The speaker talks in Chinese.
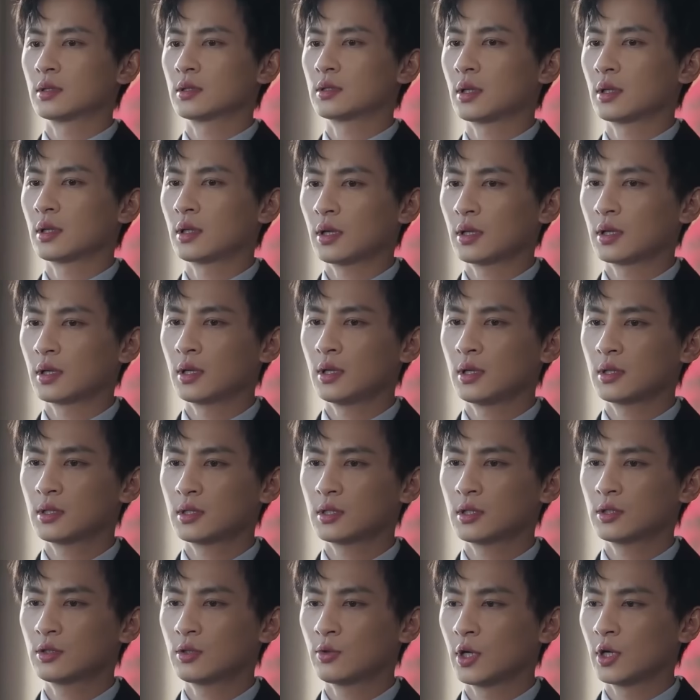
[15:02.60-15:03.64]
之后
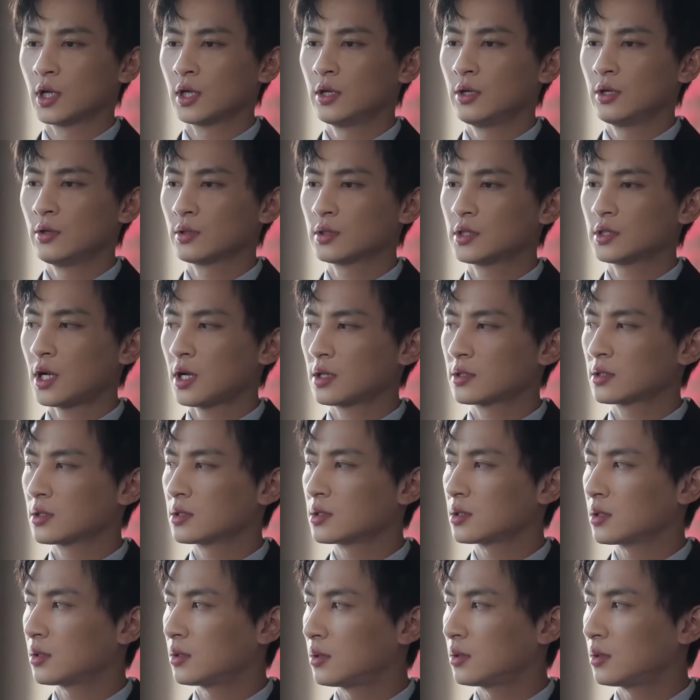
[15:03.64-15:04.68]
便将老爷子残忍
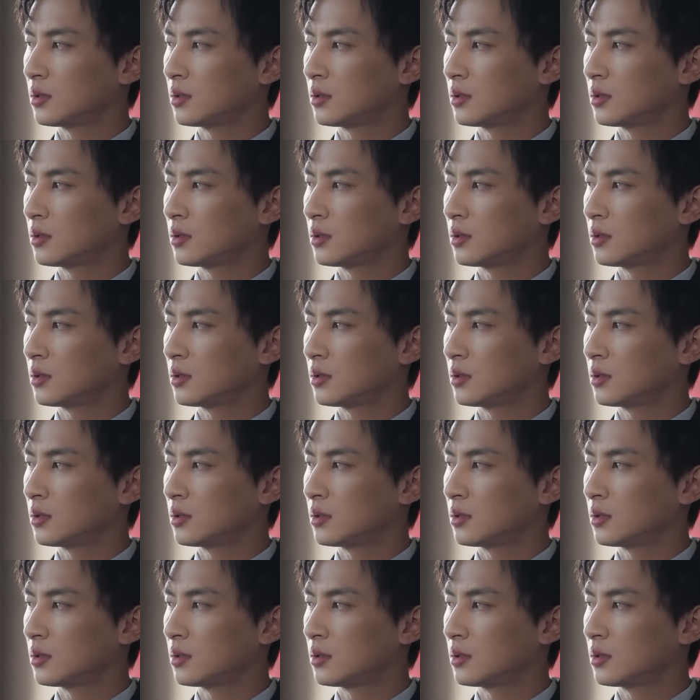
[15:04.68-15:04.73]
杀